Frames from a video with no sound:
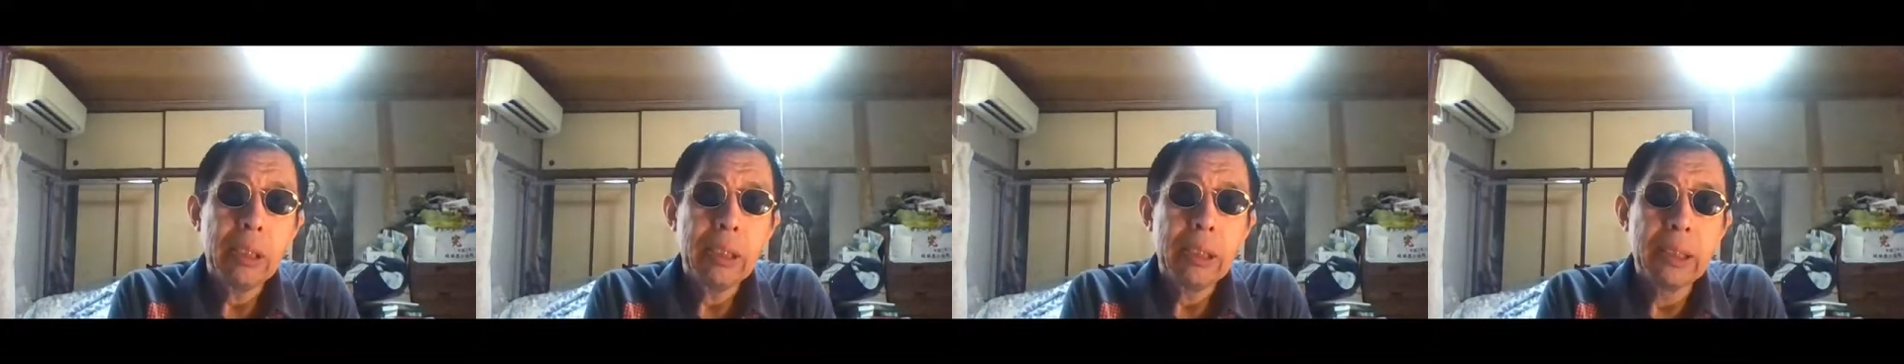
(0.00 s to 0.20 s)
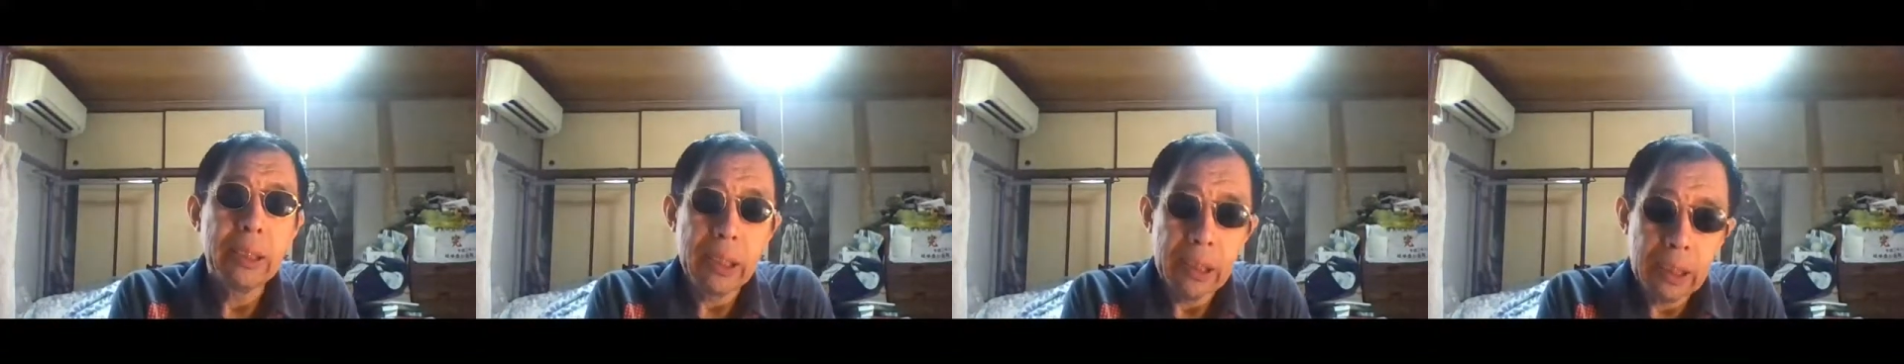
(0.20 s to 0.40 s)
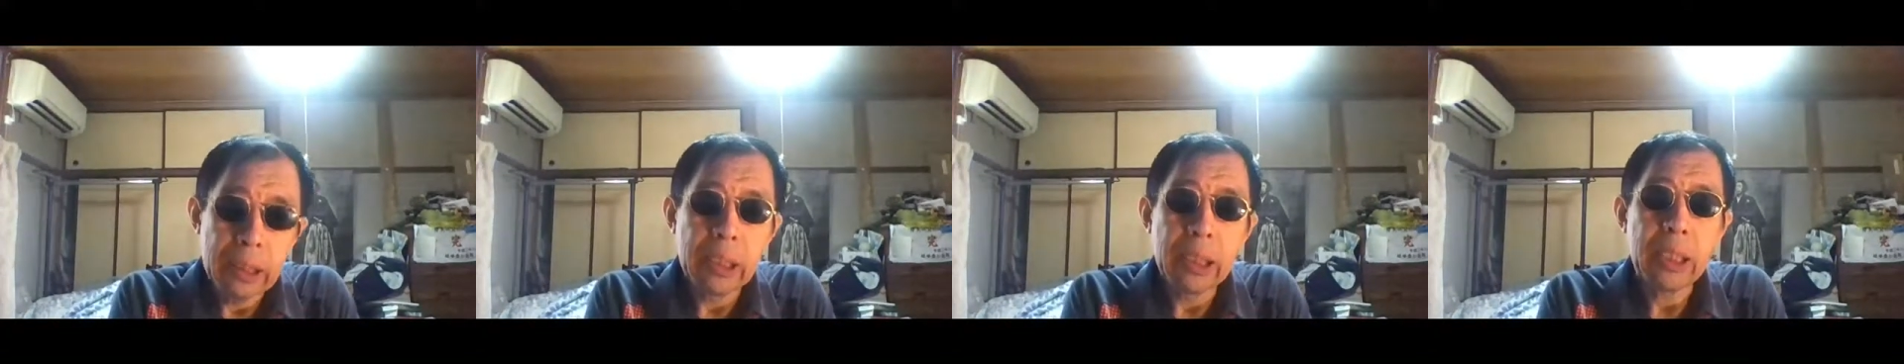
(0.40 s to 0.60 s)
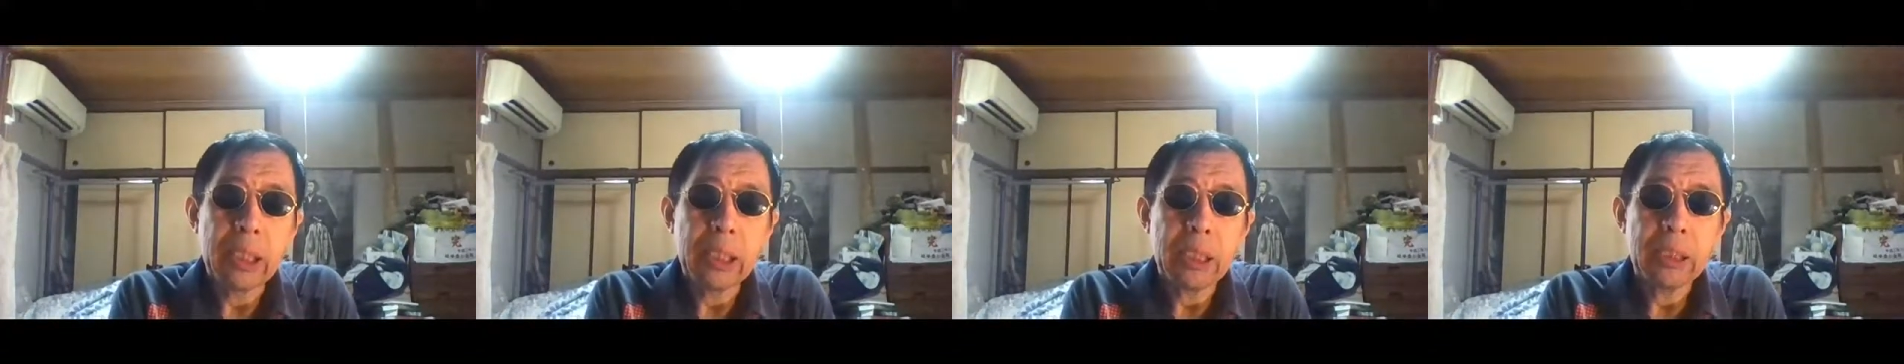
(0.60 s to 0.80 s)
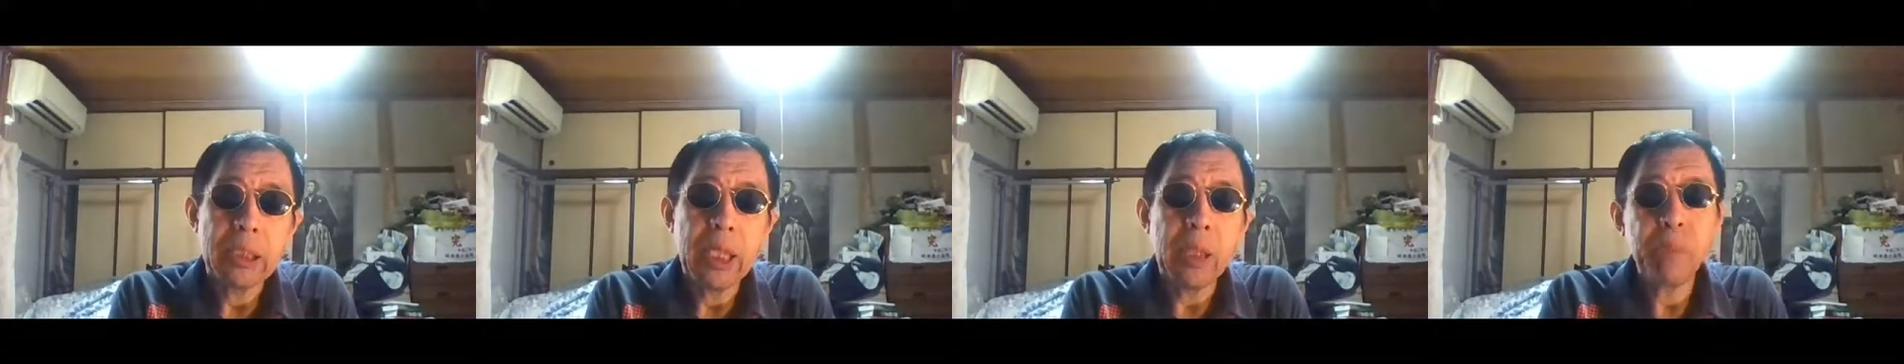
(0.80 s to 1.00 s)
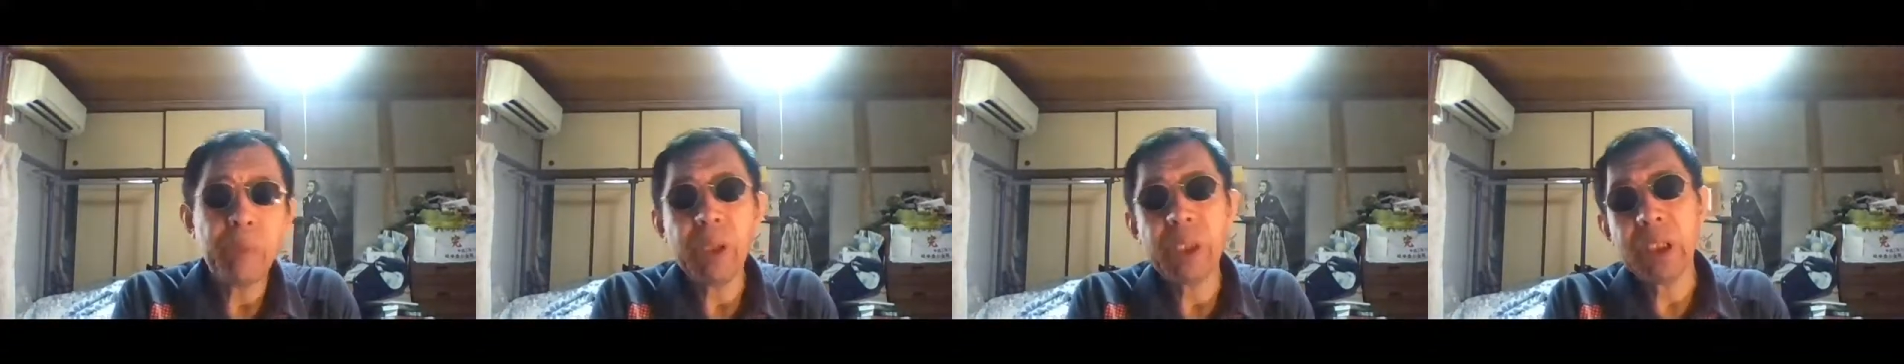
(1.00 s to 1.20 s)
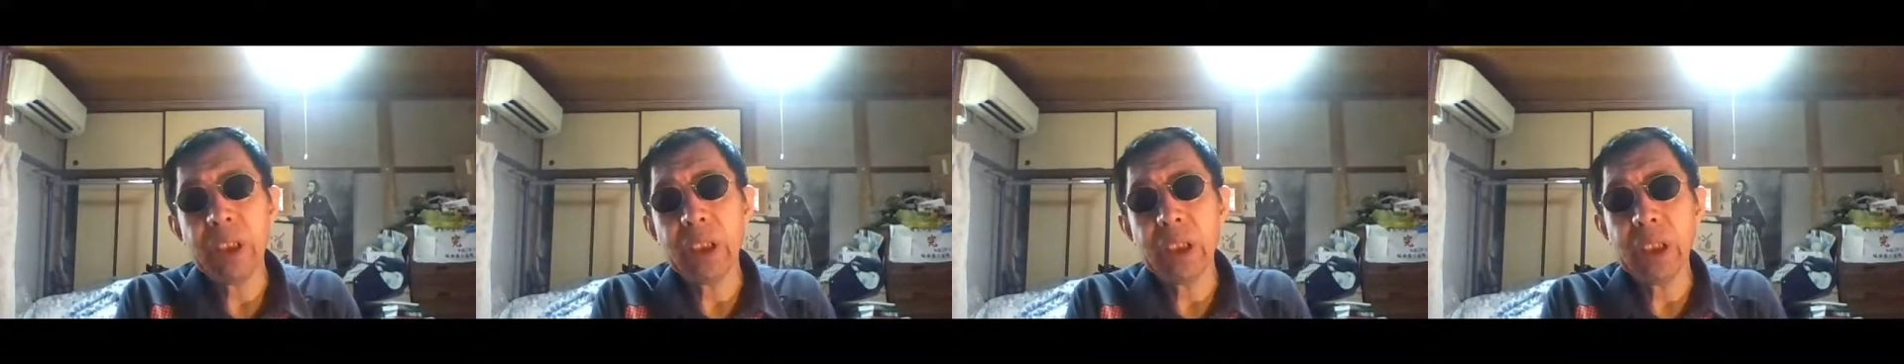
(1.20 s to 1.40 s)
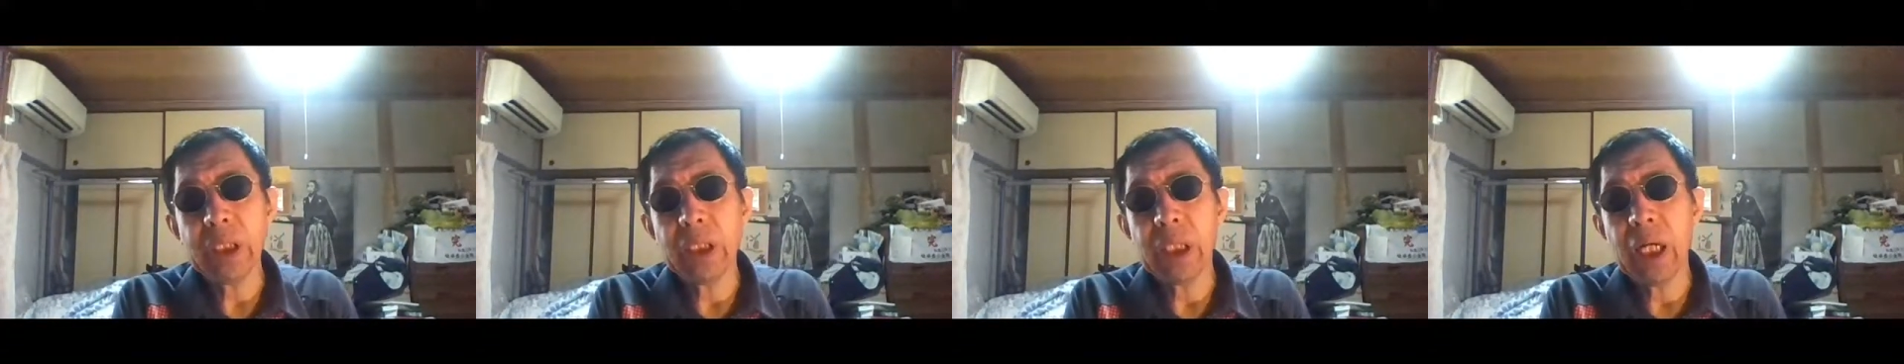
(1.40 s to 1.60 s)
うん、やっぱ
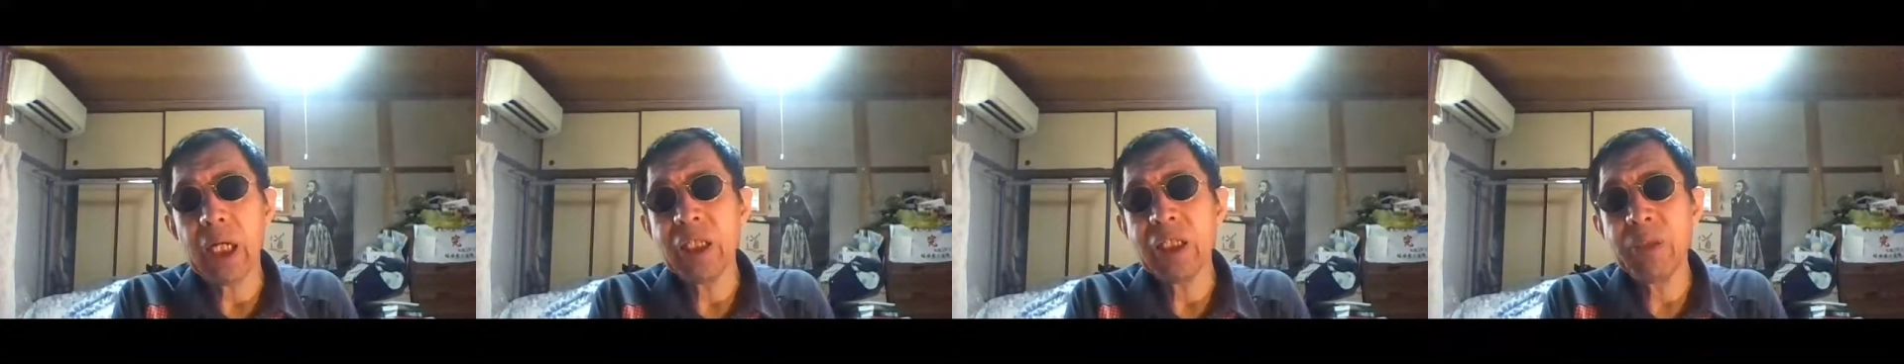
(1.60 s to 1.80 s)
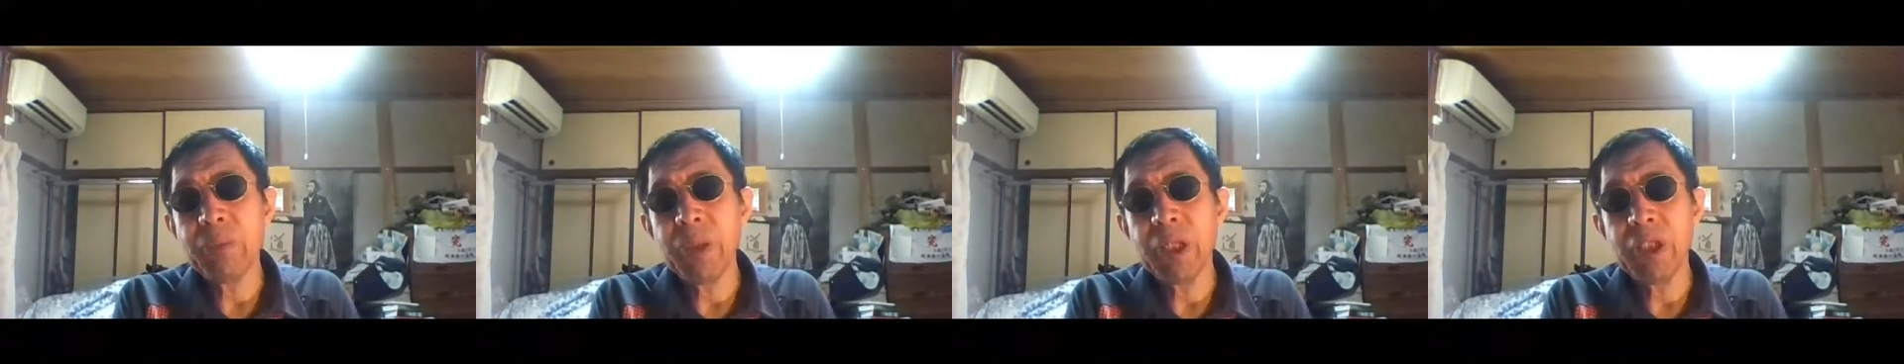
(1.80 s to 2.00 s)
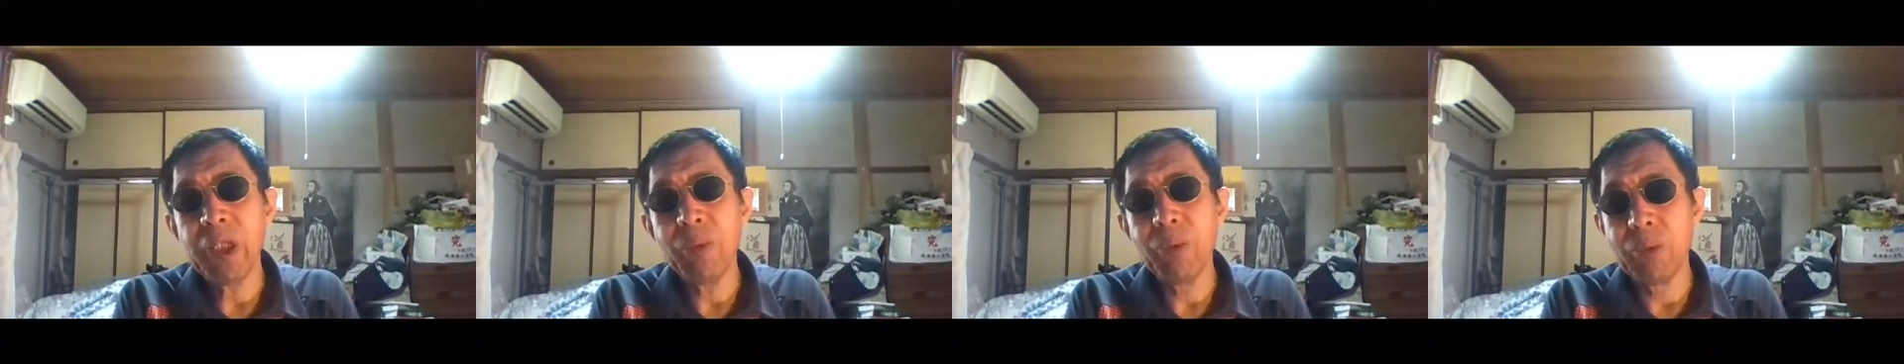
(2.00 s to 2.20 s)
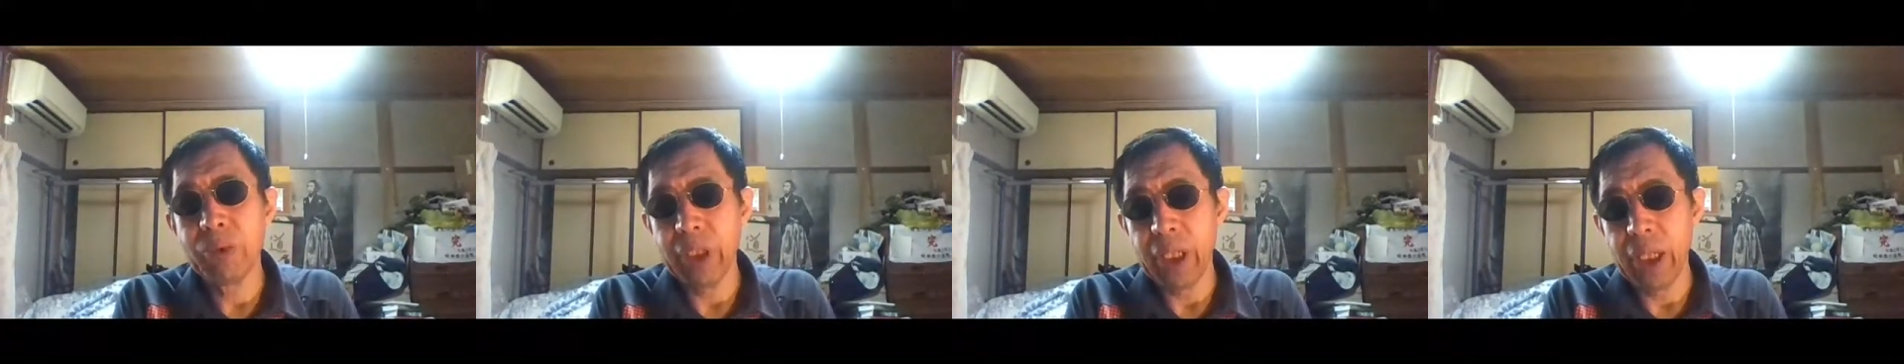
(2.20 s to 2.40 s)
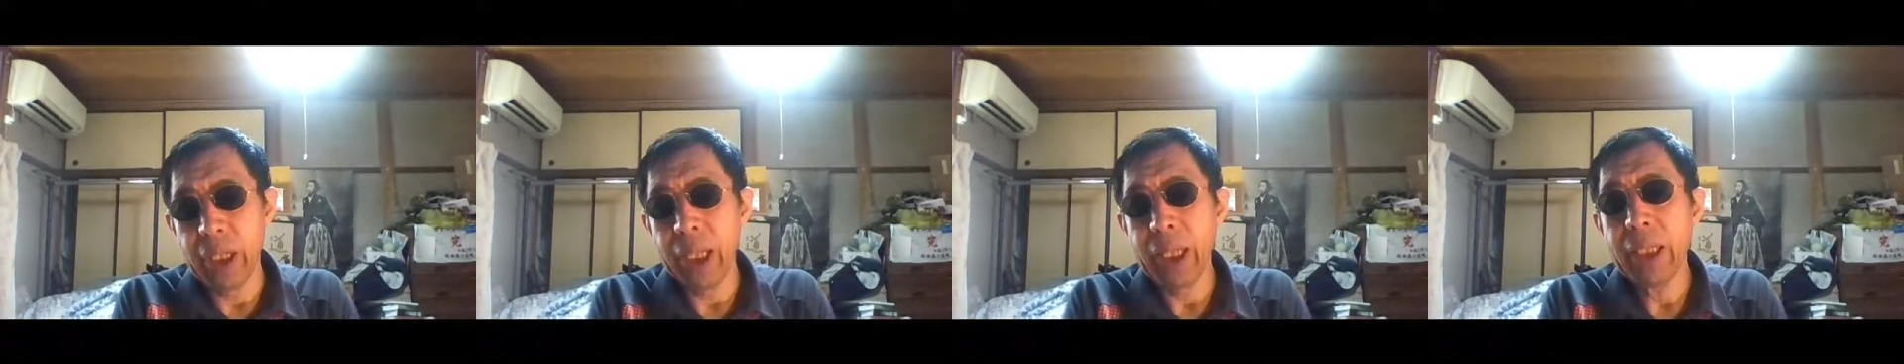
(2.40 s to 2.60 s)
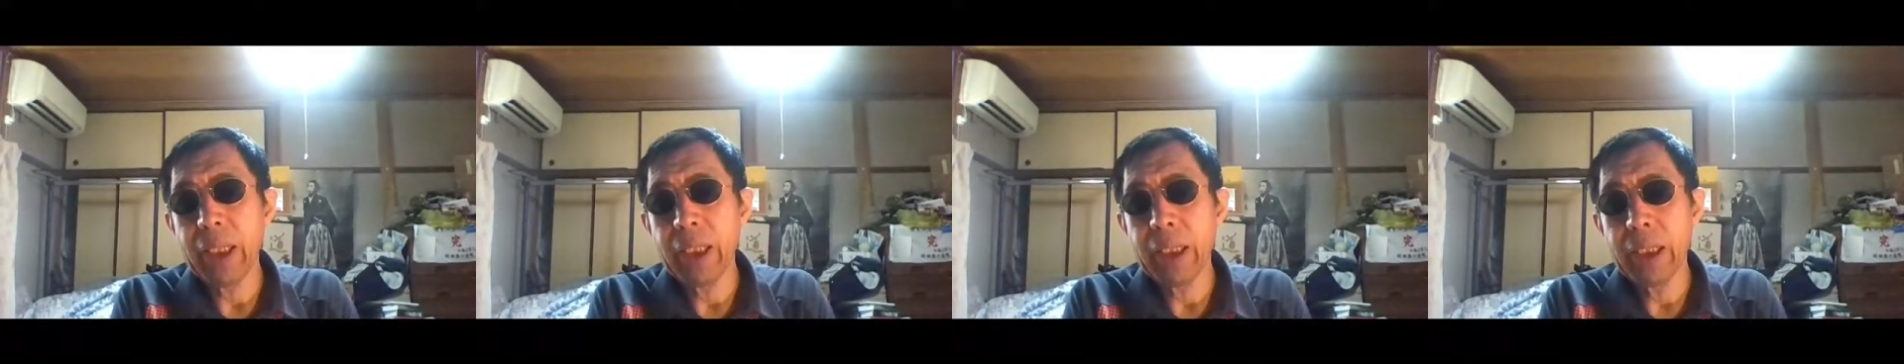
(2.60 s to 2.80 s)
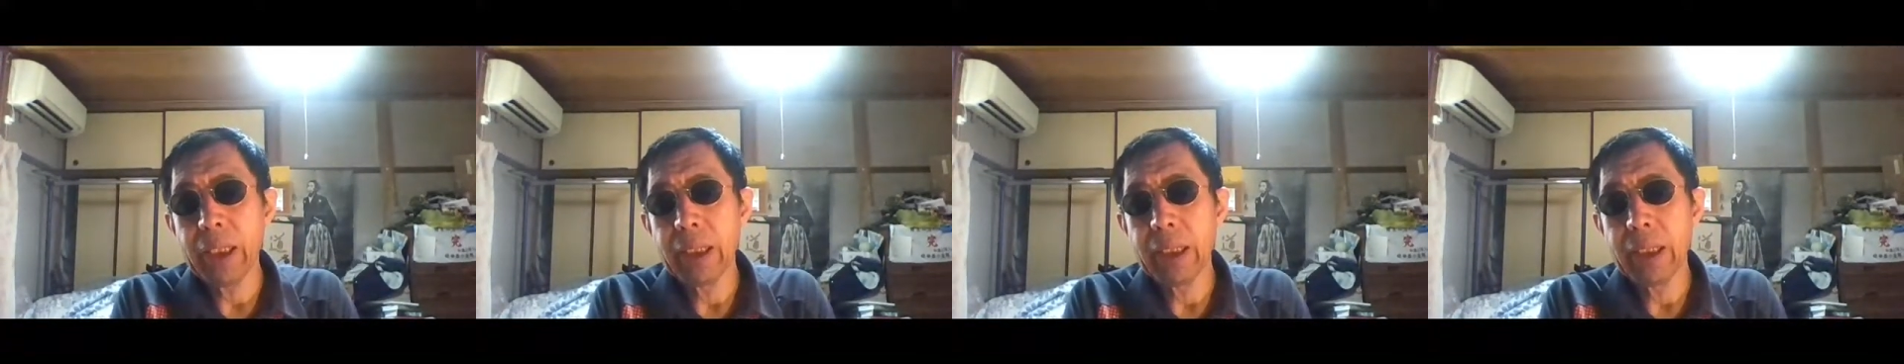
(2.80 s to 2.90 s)
りアニメでもね